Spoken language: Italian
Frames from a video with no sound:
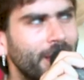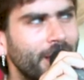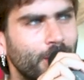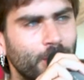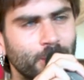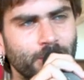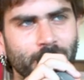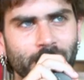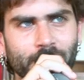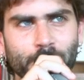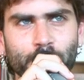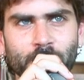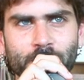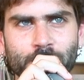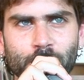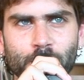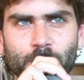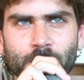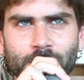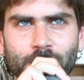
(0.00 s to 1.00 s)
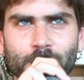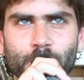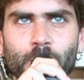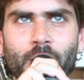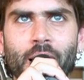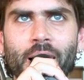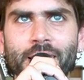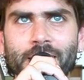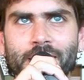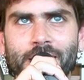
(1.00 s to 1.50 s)
Cosa è cambiato in questi due
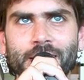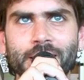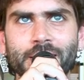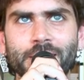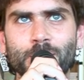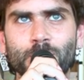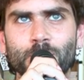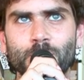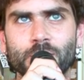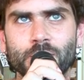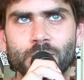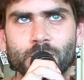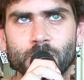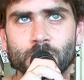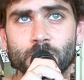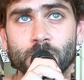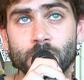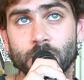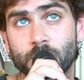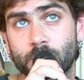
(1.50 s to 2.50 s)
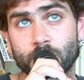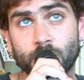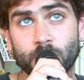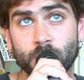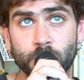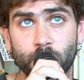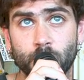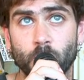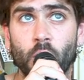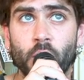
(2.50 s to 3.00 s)
anni sul, sul,
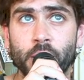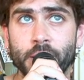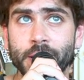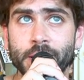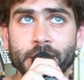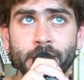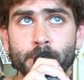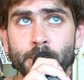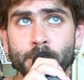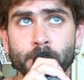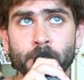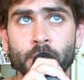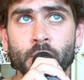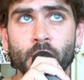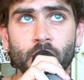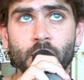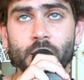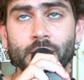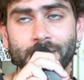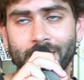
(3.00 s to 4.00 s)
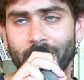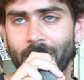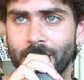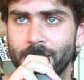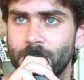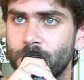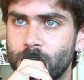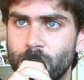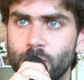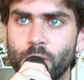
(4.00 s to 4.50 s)
sui suoni?
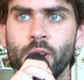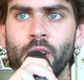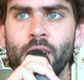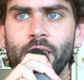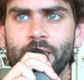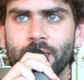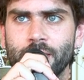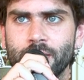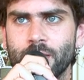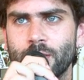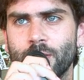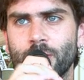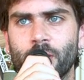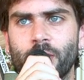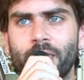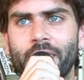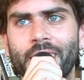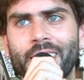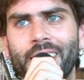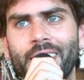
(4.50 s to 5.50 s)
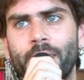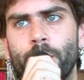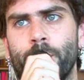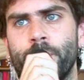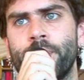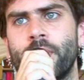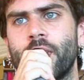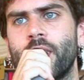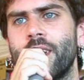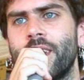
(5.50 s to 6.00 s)
Tanto, nel senso che
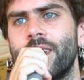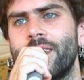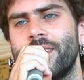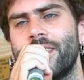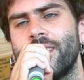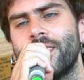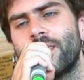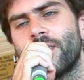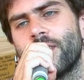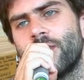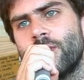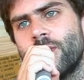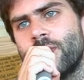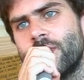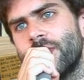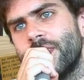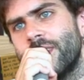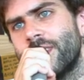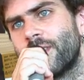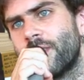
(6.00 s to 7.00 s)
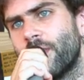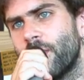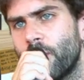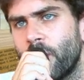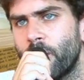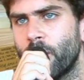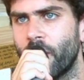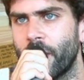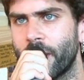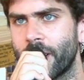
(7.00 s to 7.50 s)
nel secondo disco in
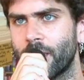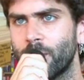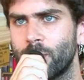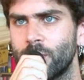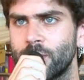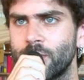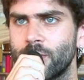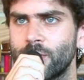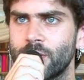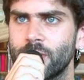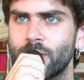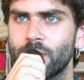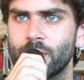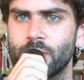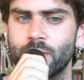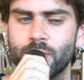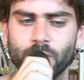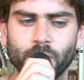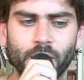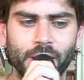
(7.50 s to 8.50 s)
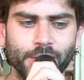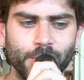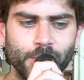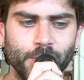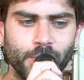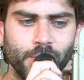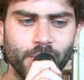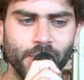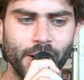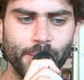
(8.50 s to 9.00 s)
memoria che appunto è uscito questo
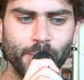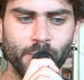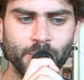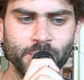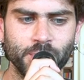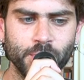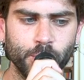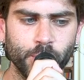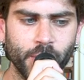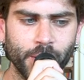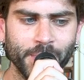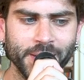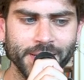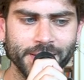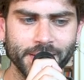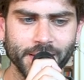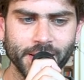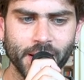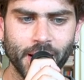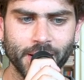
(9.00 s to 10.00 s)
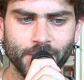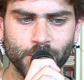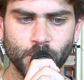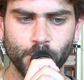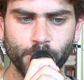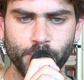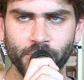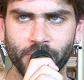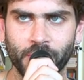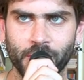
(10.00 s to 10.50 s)
anno abbiamo sicuramente dato
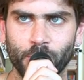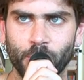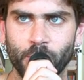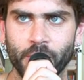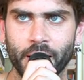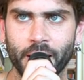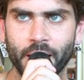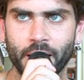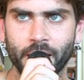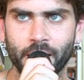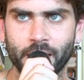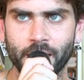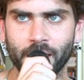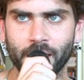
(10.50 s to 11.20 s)
più valore